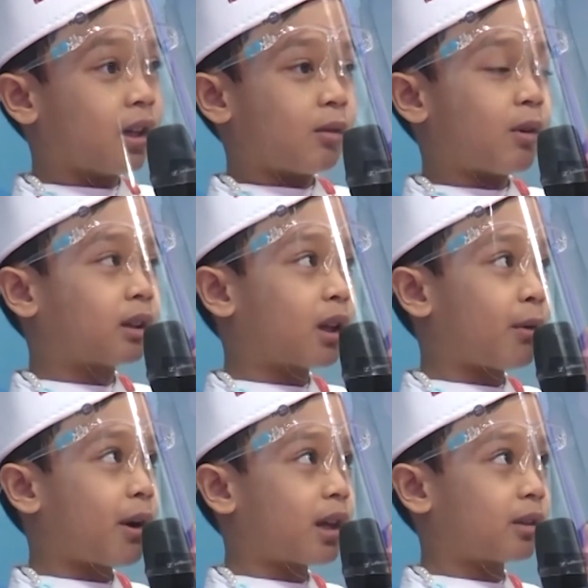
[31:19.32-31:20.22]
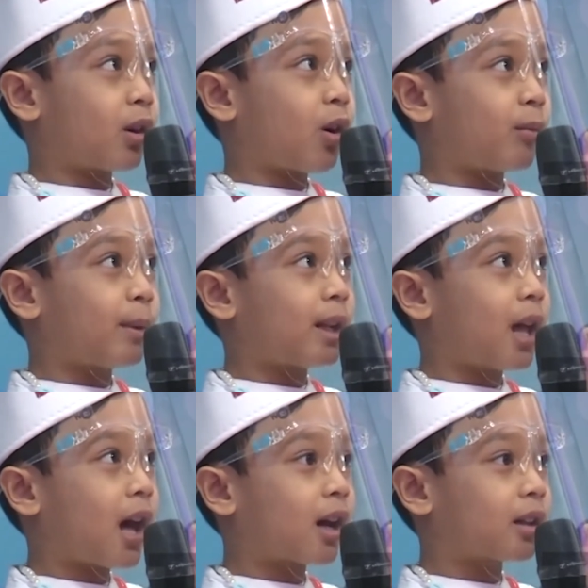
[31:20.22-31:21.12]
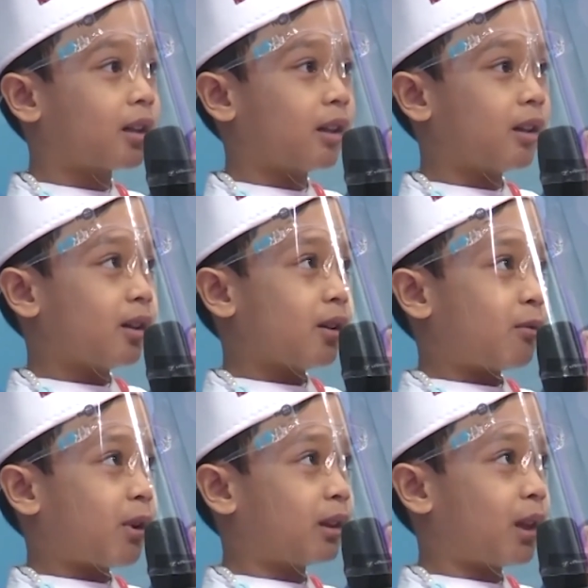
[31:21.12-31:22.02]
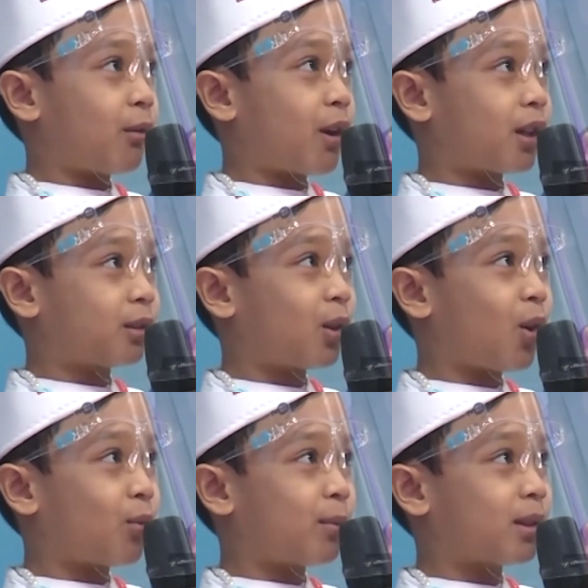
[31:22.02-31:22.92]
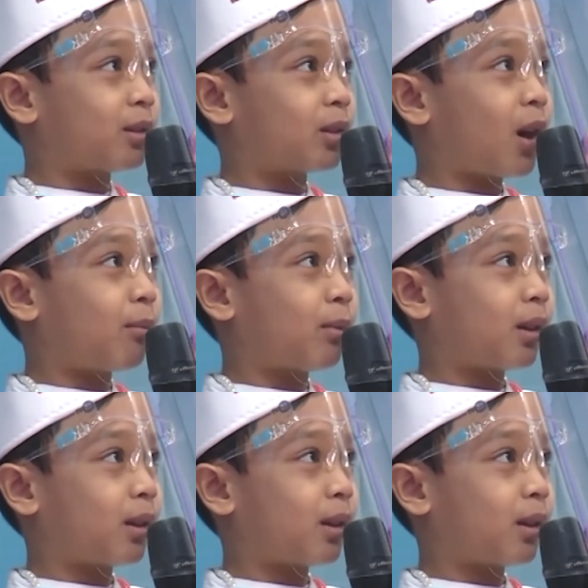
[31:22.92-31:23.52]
wa tawasaw bil haqqi wa tawasaw bis sabr.